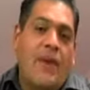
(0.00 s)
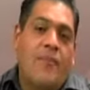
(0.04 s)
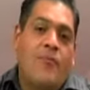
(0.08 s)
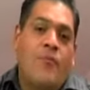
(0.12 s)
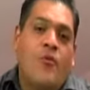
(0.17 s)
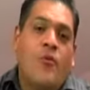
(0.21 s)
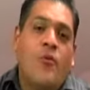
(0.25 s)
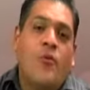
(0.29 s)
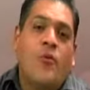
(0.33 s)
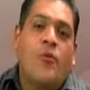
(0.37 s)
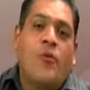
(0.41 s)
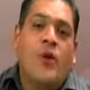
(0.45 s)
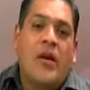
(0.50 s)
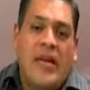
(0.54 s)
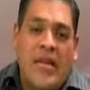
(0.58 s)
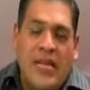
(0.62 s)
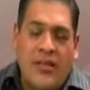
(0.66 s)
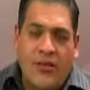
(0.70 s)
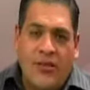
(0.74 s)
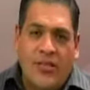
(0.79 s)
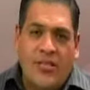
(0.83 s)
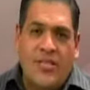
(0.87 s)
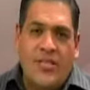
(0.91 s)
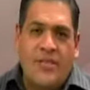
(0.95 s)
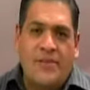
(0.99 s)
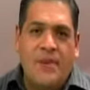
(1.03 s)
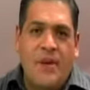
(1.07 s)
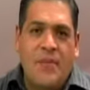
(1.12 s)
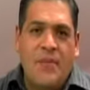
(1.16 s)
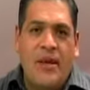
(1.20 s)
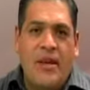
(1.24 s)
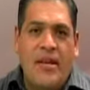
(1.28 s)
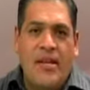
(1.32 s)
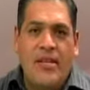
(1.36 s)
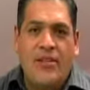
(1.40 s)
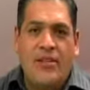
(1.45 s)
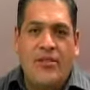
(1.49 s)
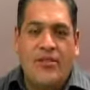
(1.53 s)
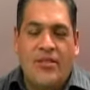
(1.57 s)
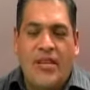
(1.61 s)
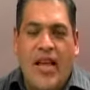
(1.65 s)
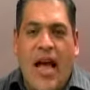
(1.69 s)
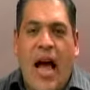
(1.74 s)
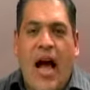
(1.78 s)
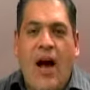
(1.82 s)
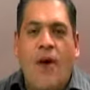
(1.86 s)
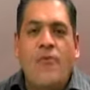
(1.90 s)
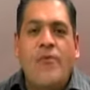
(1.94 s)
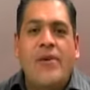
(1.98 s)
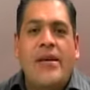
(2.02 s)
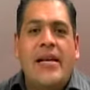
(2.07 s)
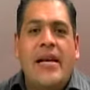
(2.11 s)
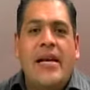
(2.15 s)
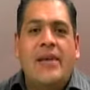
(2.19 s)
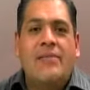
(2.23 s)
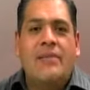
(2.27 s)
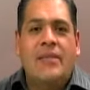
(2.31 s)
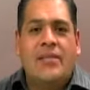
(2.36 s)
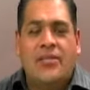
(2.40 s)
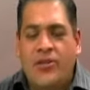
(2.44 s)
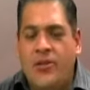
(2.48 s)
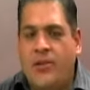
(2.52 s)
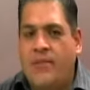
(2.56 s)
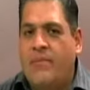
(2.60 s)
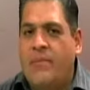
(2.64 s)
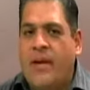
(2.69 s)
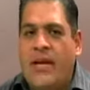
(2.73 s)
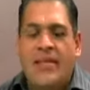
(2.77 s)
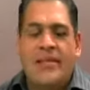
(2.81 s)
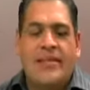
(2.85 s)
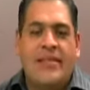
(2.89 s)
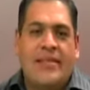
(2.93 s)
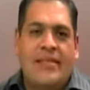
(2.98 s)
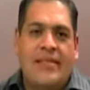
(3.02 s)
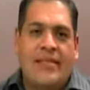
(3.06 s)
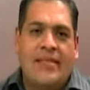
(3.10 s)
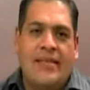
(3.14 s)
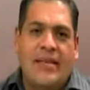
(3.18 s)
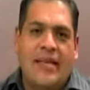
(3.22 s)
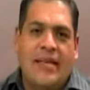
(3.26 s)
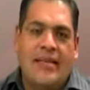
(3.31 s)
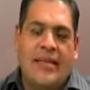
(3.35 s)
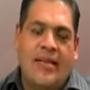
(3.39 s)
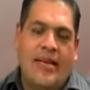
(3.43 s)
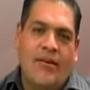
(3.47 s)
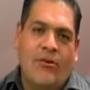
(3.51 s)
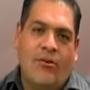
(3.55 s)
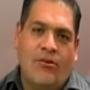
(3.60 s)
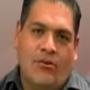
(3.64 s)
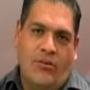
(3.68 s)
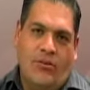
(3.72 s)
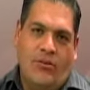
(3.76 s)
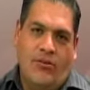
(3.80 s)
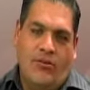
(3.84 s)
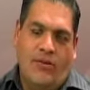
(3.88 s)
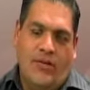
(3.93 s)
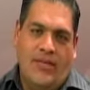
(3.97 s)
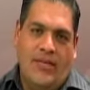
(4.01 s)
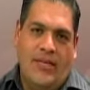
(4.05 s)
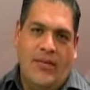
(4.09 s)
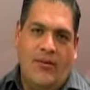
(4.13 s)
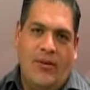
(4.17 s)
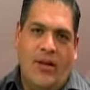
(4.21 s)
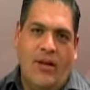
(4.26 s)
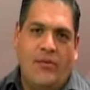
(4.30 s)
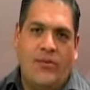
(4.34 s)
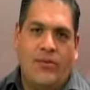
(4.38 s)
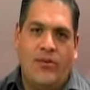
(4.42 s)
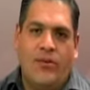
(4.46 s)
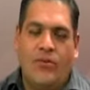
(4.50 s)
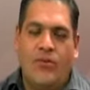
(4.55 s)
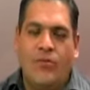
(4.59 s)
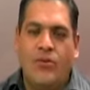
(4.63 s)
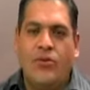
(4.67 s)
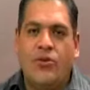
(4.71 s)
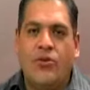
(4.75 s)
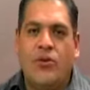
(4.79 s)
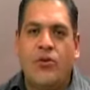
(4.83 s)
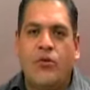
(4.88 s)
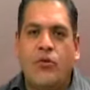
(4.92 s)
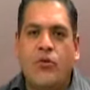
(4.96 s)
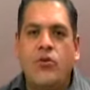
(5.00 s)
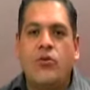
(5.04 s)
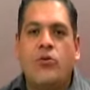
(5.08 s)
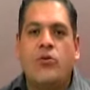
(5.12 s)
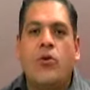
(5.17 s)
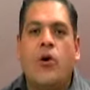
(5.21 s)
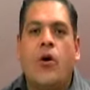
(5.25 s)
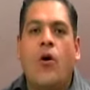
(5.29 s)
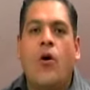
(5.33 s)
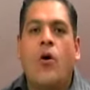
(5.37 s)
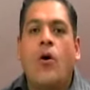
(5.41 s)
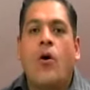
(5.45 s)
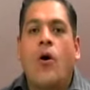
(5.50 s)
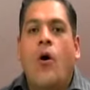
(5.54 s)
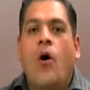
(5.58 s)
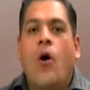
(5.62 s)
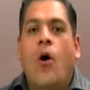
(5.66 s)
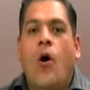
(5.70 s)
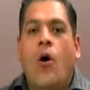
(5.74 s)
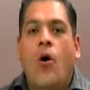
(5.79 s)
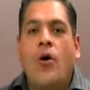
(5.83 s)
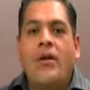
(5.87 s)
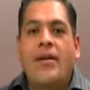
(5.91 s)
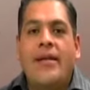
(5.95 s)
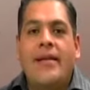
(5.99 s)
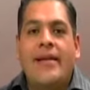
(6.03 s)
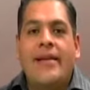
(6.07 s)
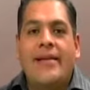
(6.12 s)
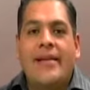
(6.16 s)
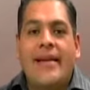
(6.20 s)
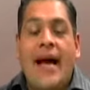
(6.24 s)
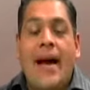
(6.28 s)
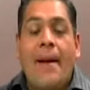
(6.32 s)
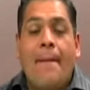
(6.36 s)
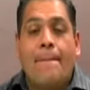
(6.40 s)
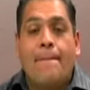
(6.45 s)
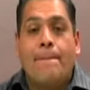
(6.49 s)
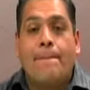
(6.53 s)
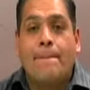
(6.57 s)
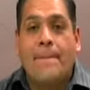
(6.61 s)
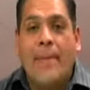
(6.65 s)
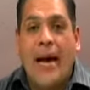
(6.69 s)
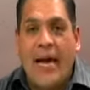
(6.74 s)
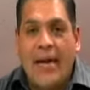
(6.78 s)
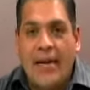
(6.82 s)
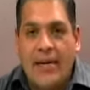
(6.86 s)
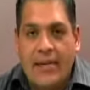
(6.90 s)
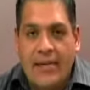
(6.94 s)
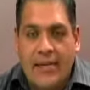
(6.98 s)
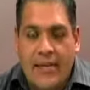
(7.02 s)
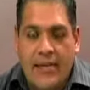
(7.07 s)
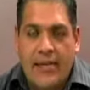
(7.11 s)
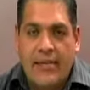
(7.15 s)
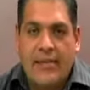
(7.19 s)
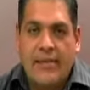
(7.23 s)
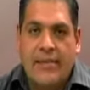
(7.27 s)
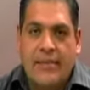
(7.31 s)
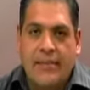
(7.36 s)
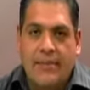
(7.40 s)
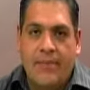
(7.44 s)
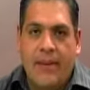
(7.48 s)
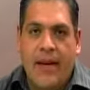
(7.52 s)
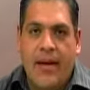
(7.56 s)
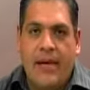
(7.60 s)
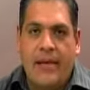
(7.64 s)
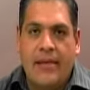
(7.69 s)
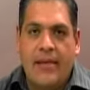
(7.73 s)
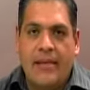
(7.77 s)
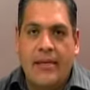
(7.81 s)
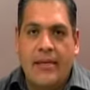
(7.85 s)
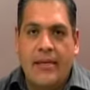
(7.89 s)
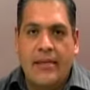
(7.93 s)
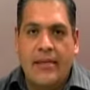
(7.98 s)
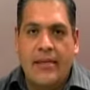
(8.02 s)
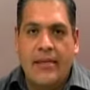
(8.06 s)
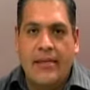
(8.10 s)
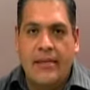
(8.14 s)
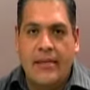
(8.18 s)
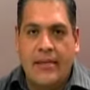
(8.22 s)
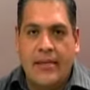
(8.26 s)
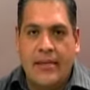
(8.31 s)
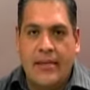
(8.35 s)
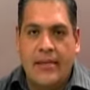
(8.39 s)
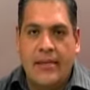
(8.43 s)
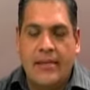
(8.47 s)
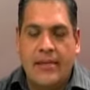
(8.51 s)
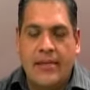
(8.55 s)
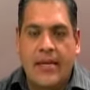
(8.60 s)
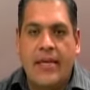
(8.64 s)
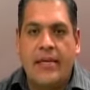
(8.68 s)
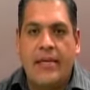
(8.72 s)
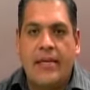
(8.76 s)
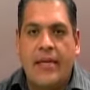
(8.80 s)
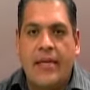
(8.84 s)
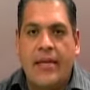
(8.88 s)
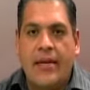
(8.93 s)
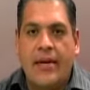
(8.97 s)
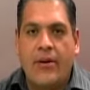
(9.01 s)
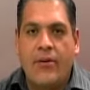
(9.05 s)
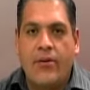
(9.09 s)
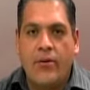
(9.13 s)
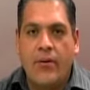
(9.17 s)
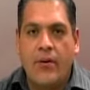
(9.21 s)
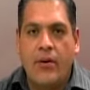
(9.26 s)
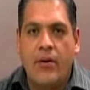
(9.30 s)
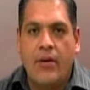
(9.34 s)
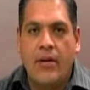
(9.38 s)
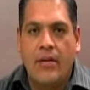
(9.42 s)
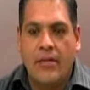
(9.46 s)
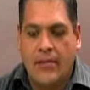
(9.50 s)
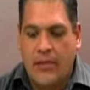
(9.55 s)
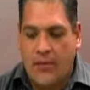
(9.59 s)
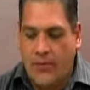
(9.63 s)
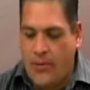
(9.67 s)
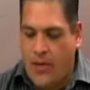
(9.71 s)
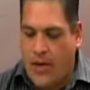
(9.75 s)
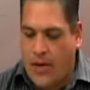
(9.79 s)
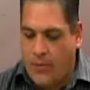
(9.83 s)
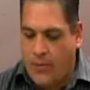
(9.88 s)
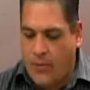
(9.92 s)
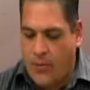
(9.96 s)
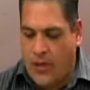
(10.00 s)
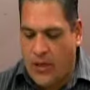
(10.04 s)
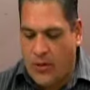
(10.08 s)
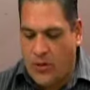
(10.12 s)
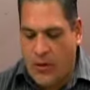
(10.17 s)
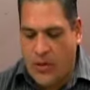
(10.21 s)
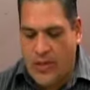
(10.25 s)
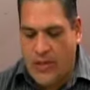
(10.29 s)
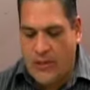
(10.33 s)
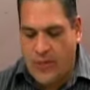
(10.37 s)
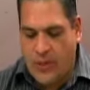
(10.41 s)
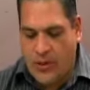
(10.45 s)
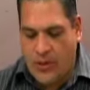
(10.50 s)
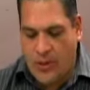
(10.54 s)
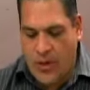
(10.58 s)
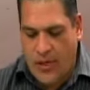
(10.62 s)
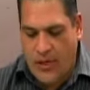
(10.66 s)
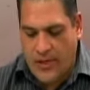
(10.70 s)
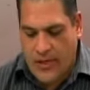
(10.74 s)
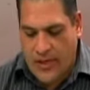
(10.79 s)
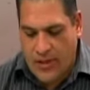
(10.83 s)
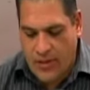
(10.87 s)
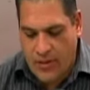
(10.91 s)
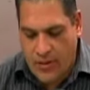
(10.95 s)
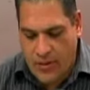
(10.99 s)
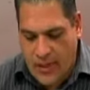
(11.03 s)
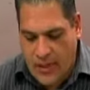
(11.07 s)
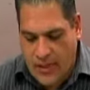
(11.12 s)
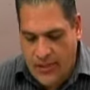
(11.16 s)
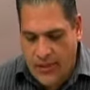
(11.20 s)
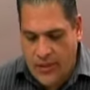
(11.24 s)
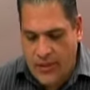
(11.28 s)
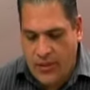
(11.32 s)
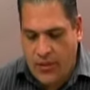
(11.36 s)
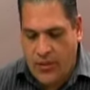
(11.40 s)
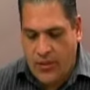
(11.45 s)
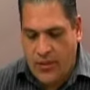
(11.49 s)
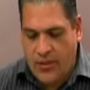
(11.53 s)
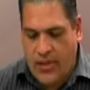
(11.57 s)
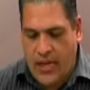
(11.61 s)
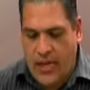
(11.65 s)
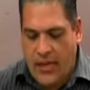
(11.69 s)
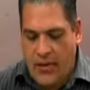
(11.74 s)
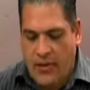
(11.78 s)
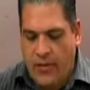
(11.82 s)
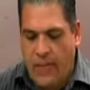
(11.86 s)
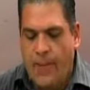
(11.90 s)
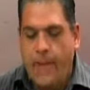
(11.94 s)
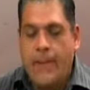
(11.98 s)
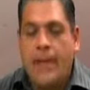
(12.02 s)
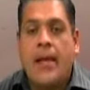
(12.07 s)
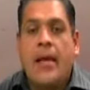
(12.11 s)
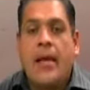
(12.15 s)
Muy buenas noches, bienvenidos a una emisión más de C7 Negocios. Les saludamos con mucho gusto. Hoy ya martes, martes 7 eh, de julio, les saludamos a todas las personas que nos están sintonizando.